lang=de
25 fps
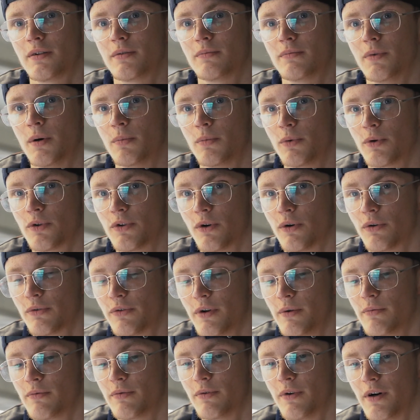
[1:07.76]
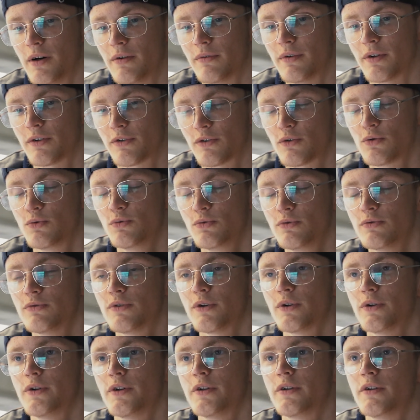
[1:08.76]
man muss auf jeden Fall was tun
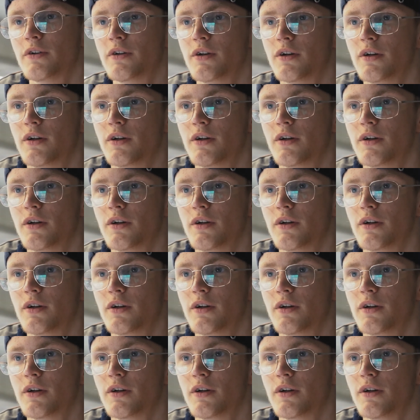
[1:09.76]
wollen